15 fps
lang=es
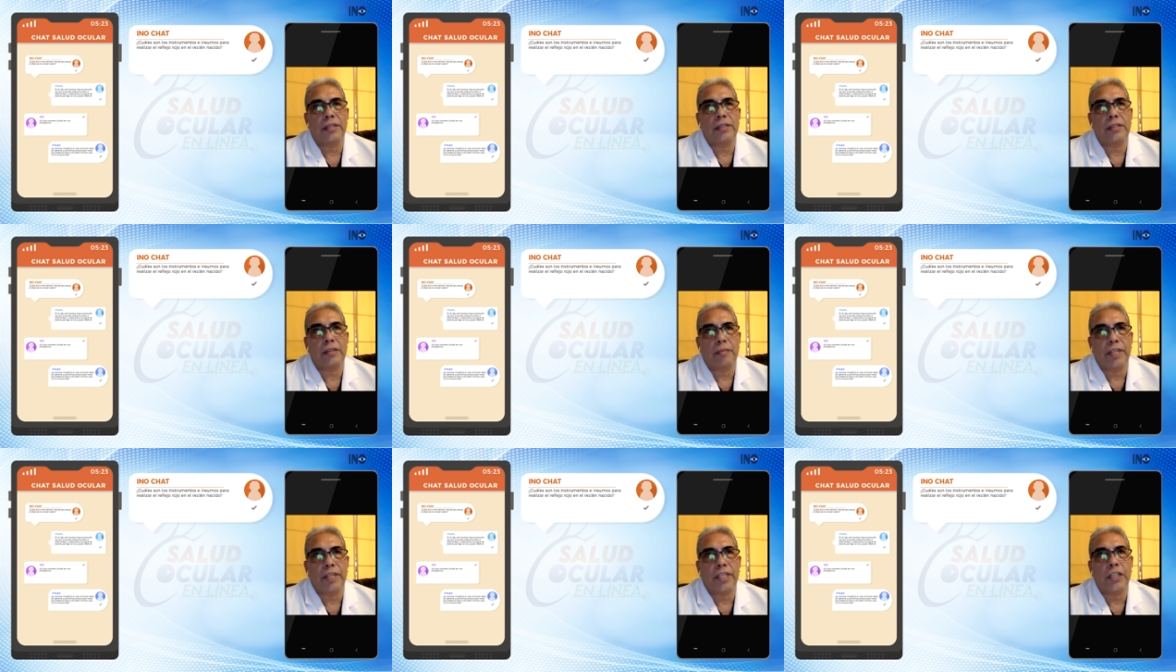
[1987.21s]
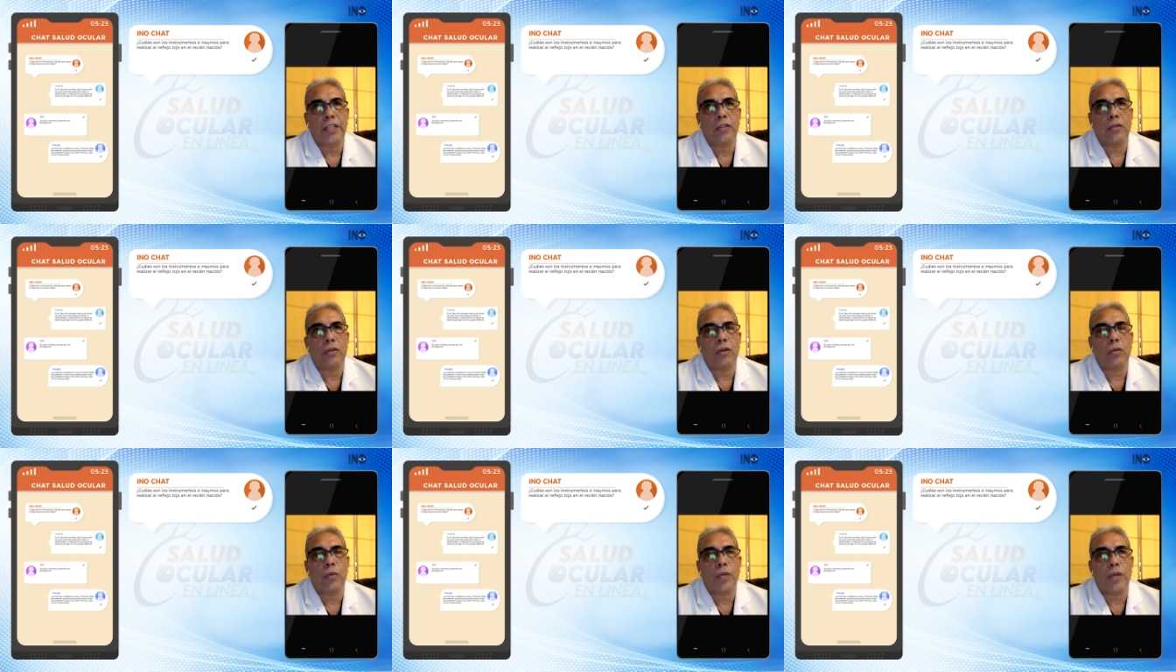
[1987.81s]
siempre teniendo
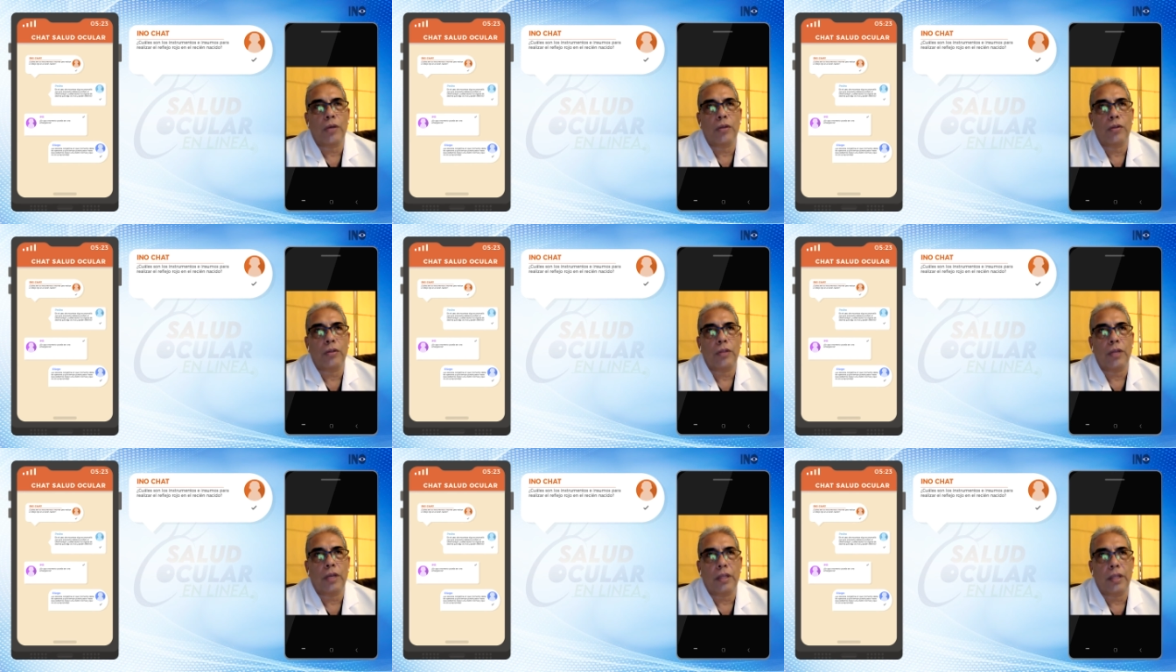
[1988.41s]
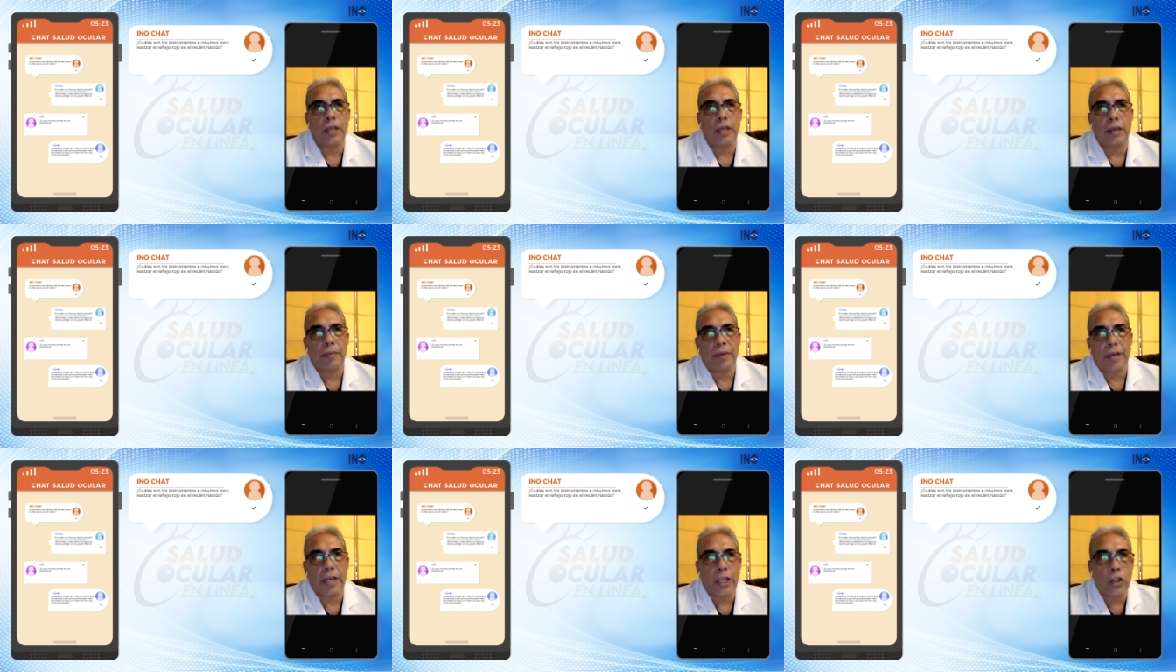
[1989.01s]
el cuidado
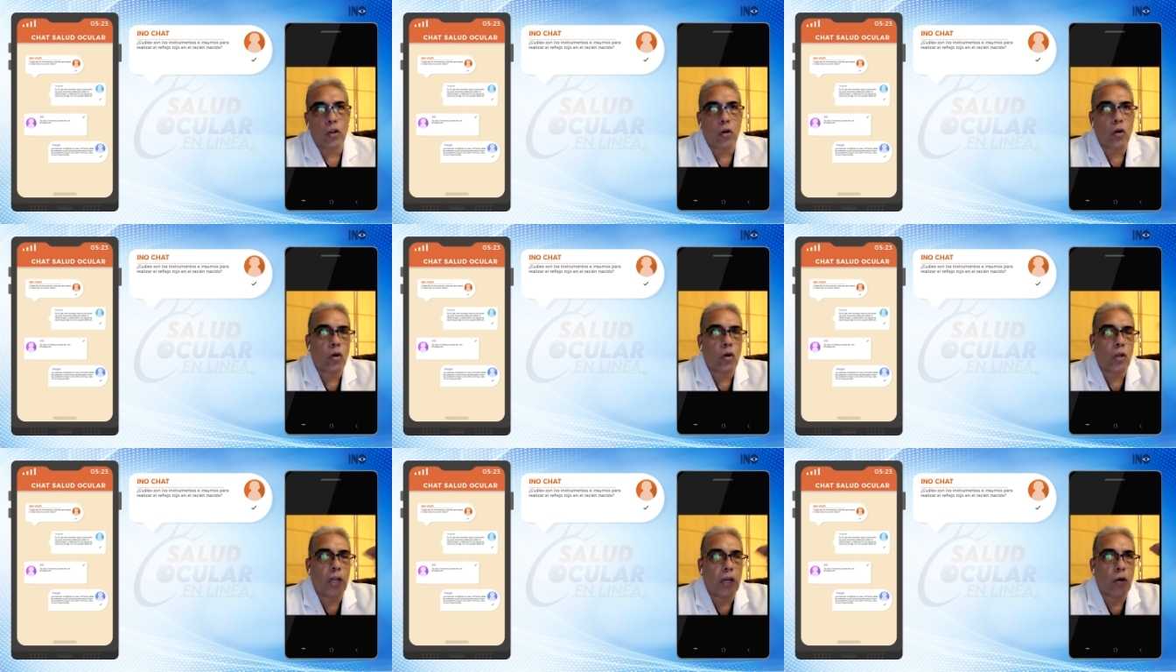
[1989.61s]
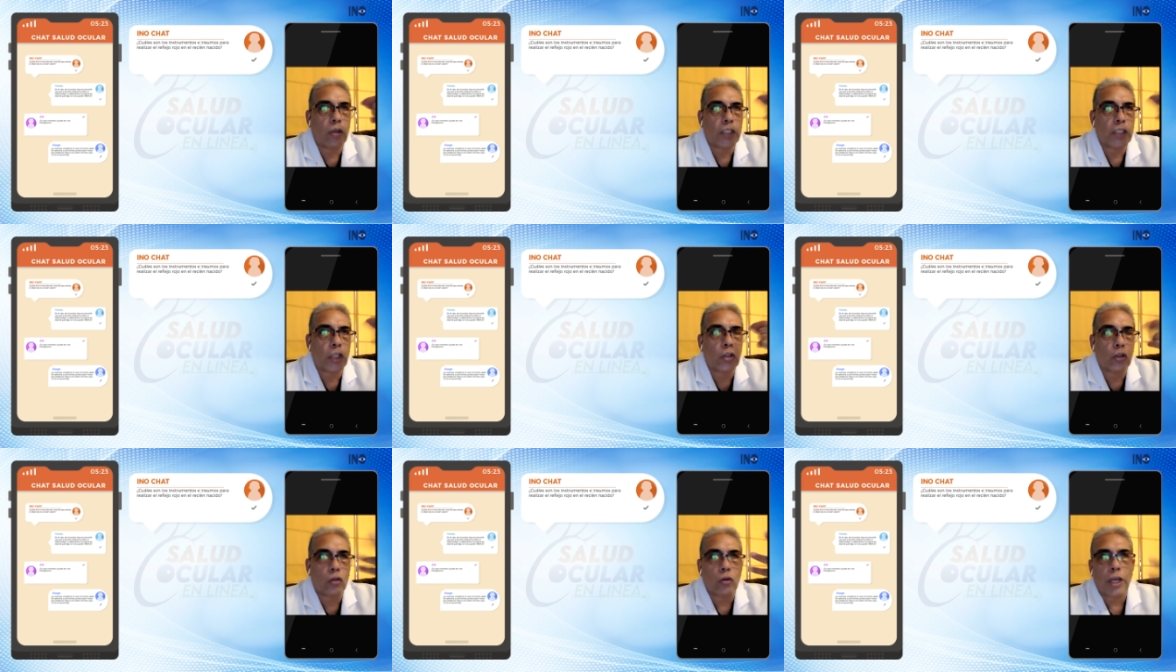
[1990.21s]
de, que no, la
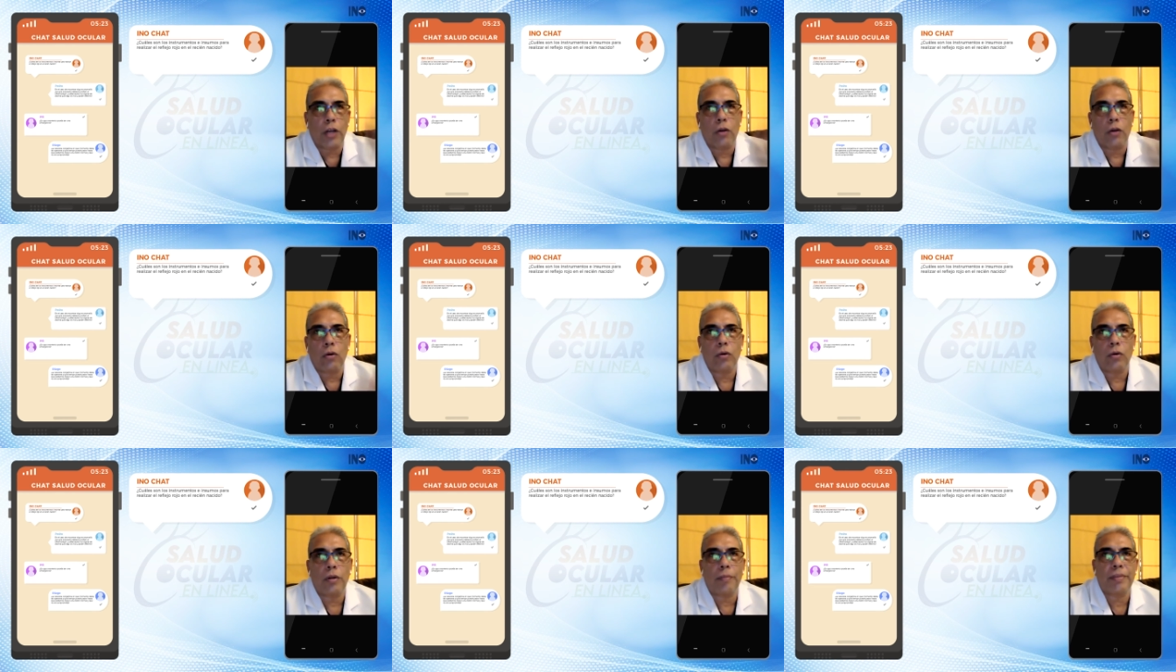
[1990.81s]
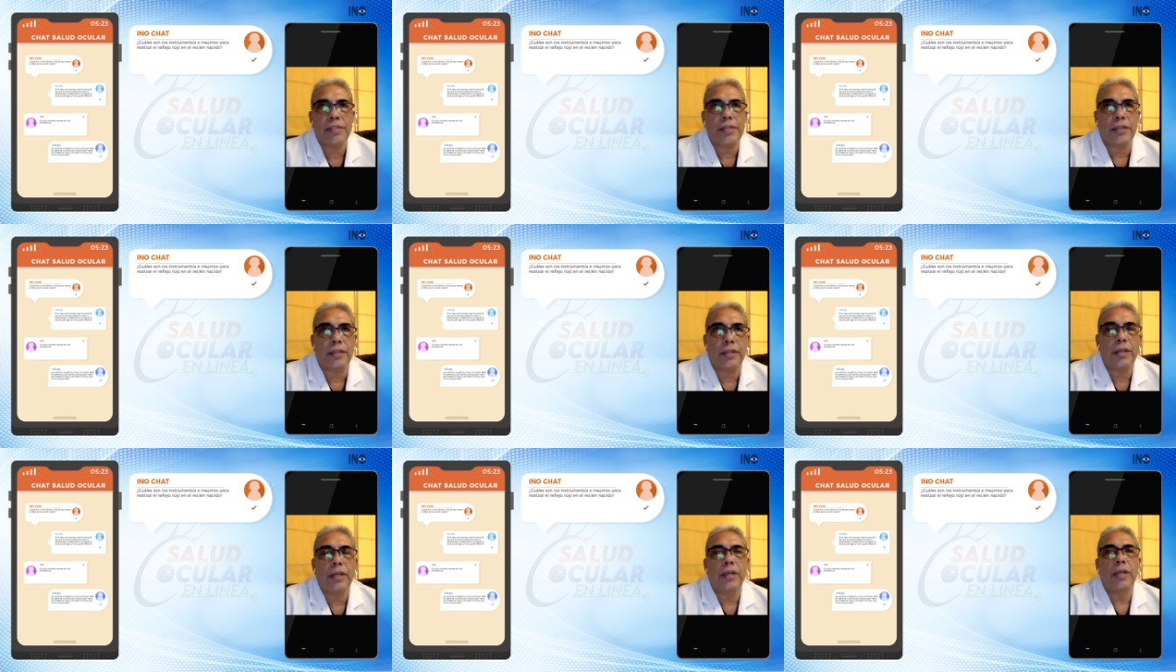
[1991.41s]
gota no toque el ojo del paciente.